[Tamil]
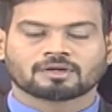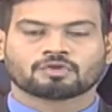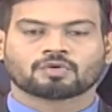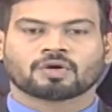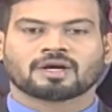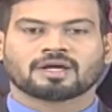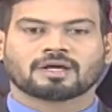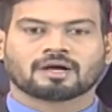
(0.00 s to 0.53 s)

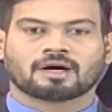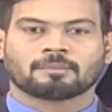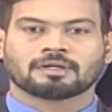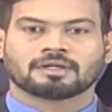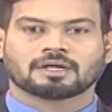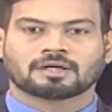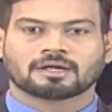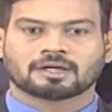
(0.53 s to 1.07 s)
சென்னை
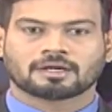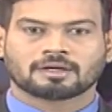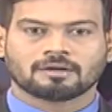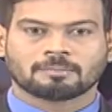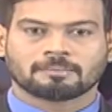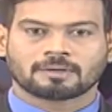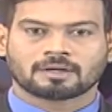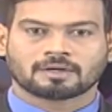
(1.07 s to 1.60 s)
அமைந்த கரையில்
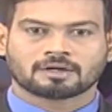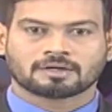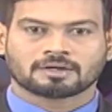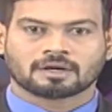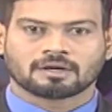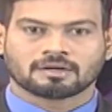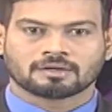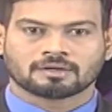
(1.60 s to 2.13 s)
பிற
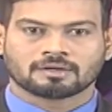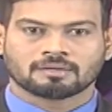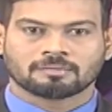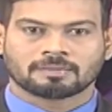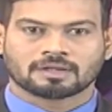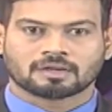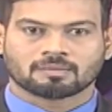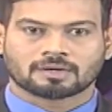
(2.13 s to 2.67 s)
கட்சிகளில் இருந்து
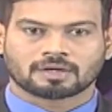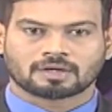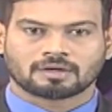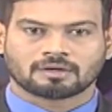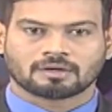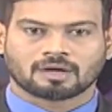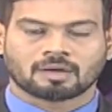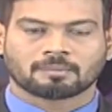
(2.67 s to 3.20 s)
பிரிந்தவர்கள்
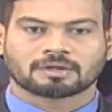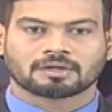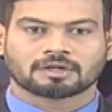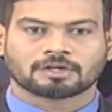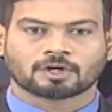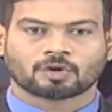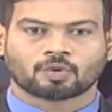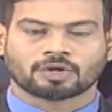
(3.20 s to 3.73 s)
அமைச்சர்
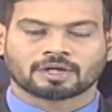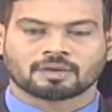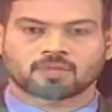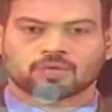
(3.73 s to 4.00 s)
செங்கோட்டையின்